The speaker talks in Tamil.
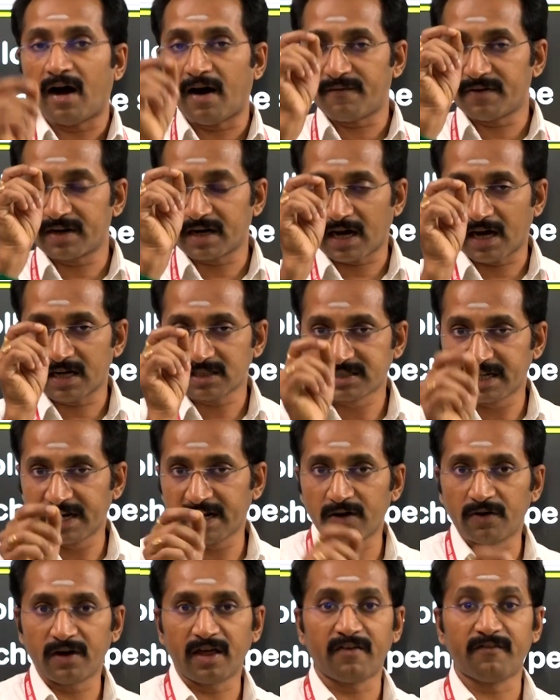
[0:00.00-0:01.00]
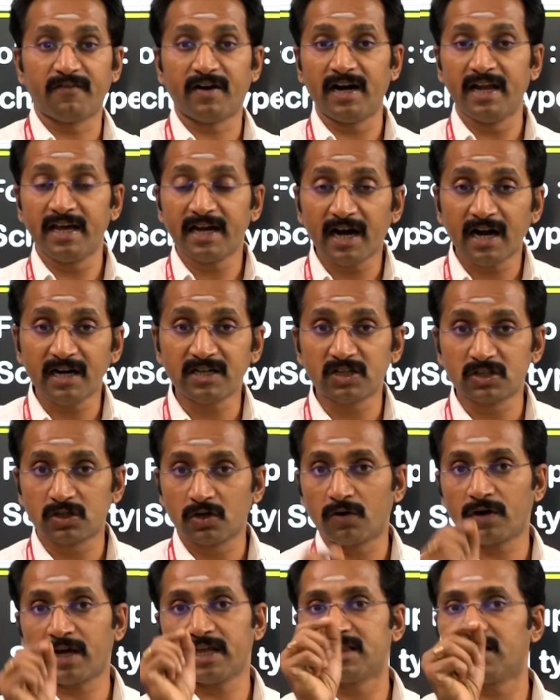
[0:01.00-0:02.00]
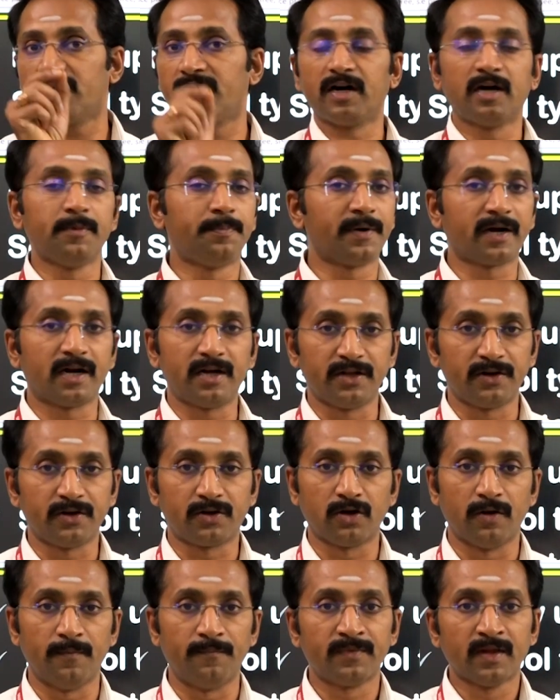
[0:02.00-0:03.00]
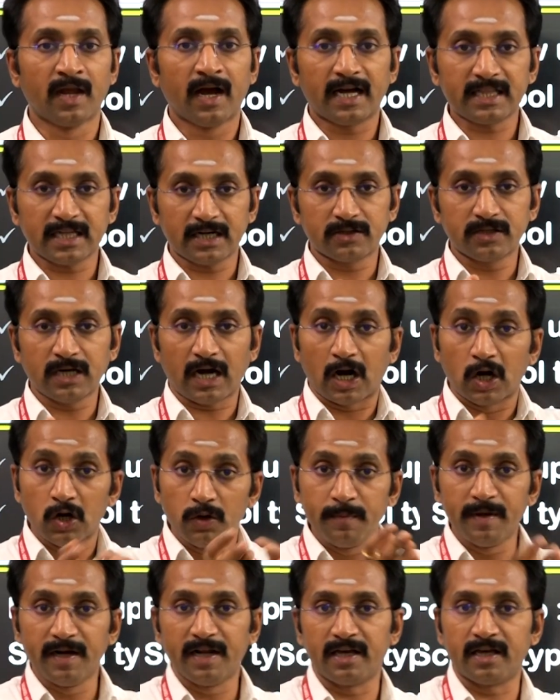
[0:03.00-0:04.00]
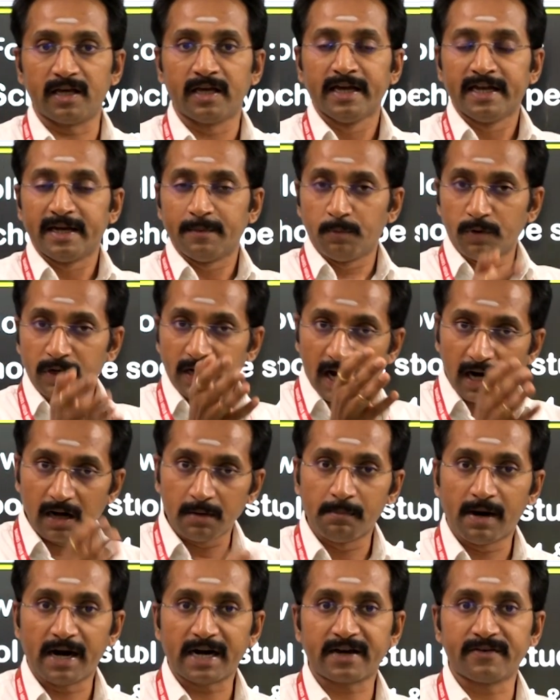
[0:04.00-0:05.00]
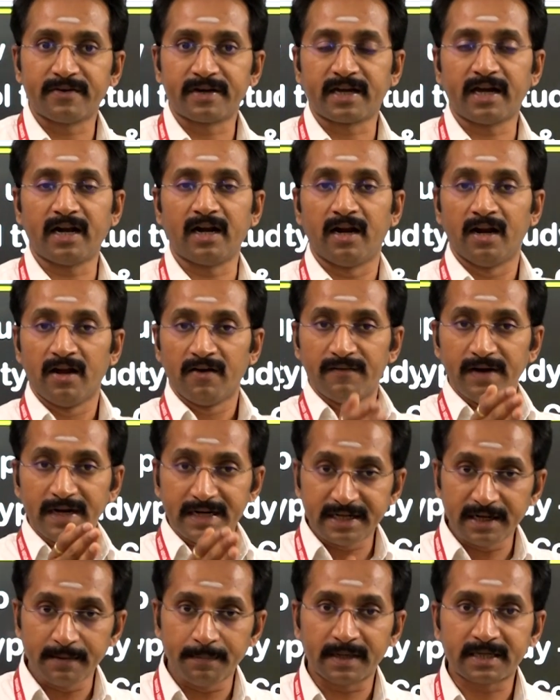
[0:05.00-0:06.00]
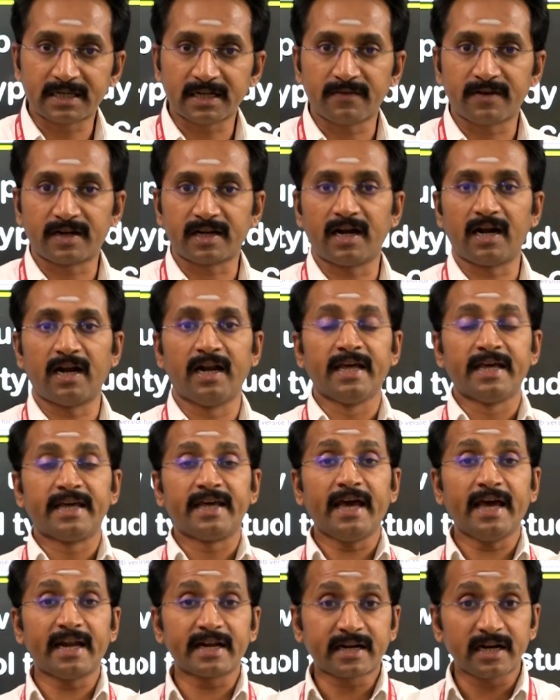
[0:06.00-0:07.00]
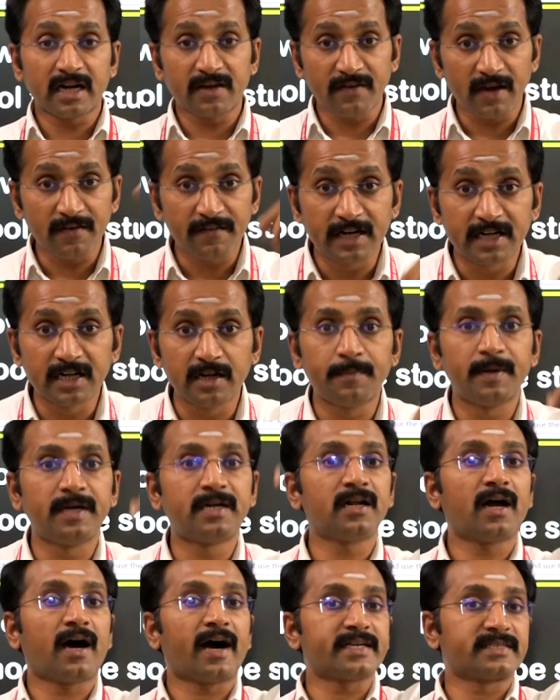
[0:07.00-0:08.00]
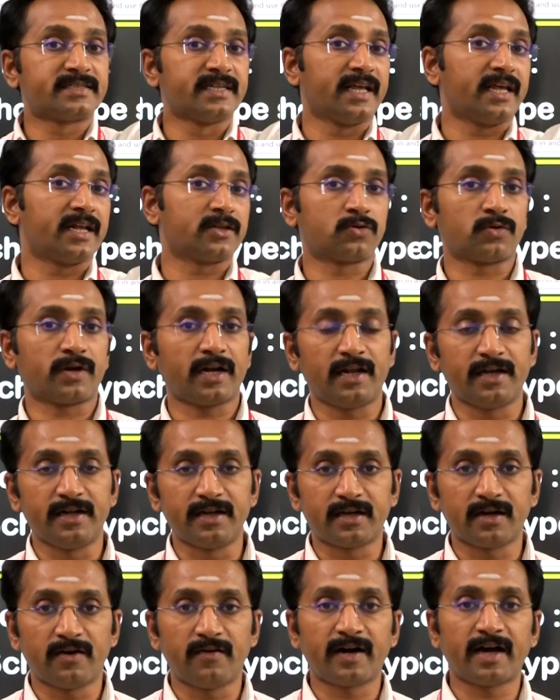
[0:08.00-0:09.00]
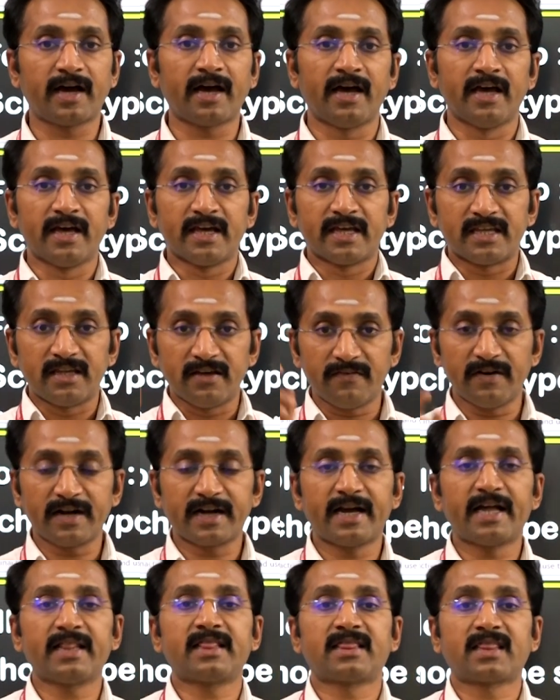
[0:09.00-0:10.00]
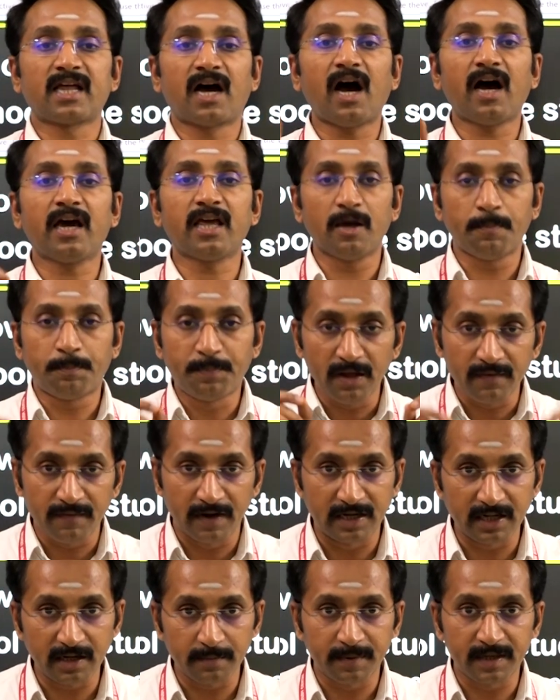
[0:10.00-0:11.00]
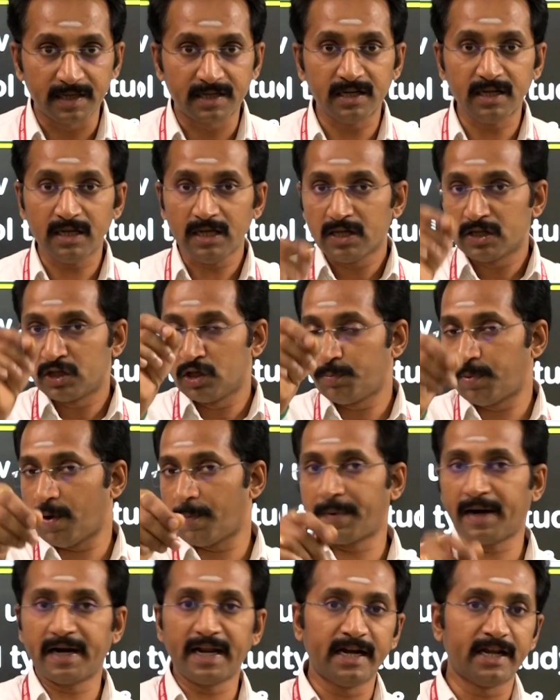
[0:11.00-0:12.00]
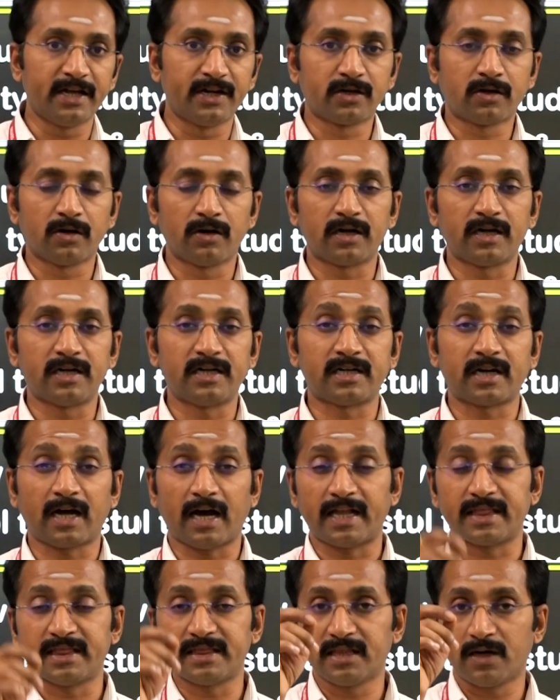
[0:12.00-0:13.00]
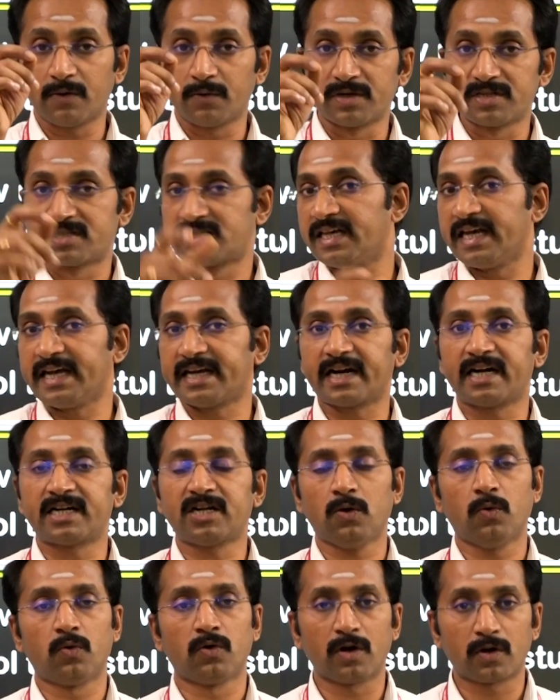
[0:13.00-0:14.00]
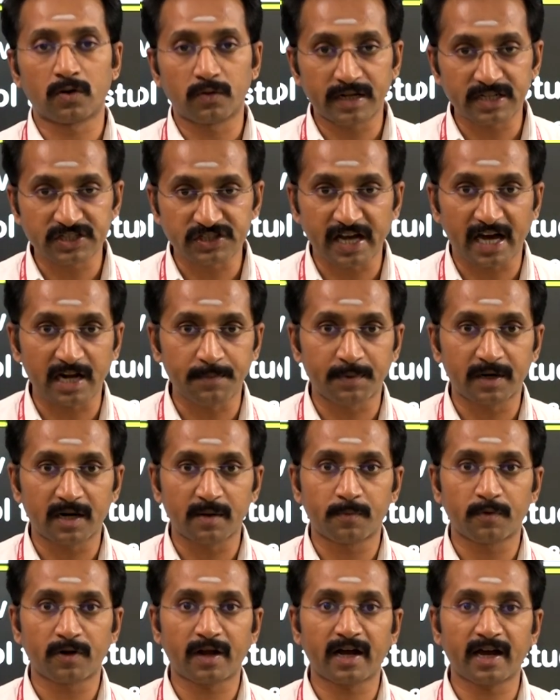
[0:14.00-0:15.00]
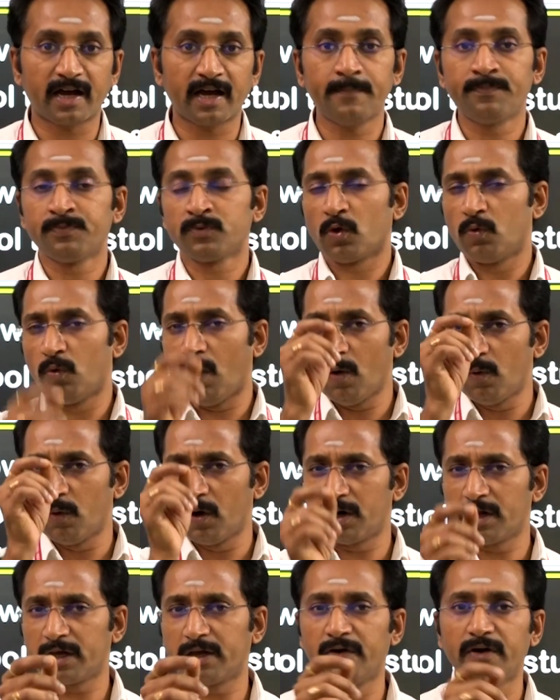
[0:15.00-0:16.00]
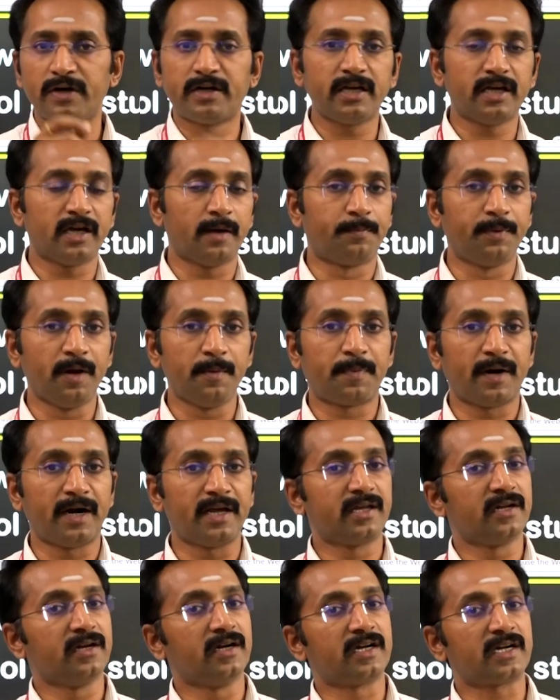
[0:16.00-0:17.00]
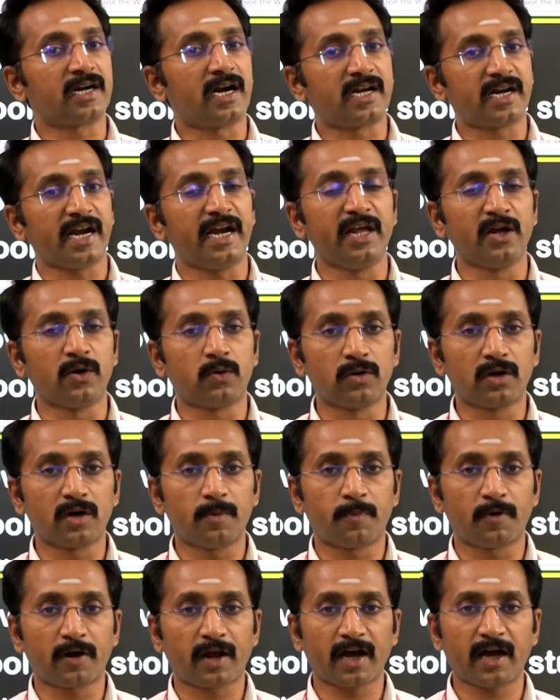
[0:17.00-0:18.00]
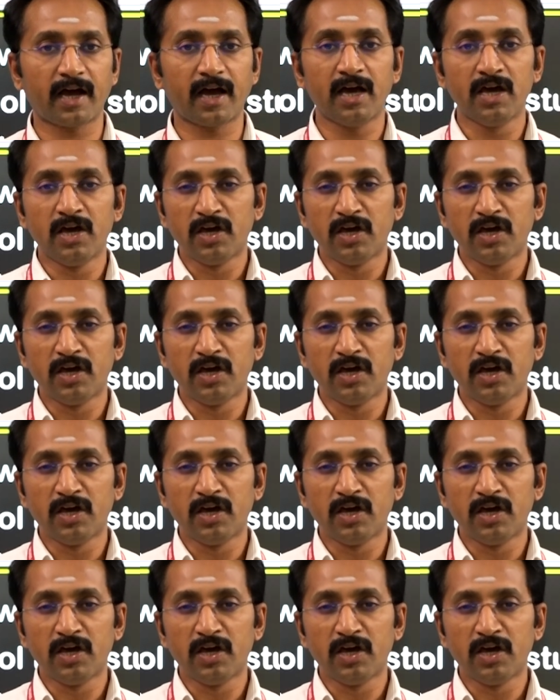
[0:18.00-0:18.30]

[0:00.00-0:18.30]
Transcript: அவர் ஆசிரியர்களுடைய வழிகாட்டுதலோட இந்த வகுப்புகள் இருக்கும் அதாவது அலுமினி முன்னாள் மாணவர்கள் வெற்றி பெற்றவர்கள் ஏற்கனவே வெற்றி பெற்று ஆசிரியர் துறையில் இருக்கவங்க இவங்க தான் எப்படி வெற்றி பெற்று இப்போ பணியில் இருக்கவங்கன்ற அந்த ஒரு சீக்கிரட்டை உங்க கூட ஷேர் பண்ண போறாங்க ஒவ்வொரு யூனிட்டையும் எப்படி படிக்கணுன்ற ட்ரைனிங் கொடுக்க போறாங்க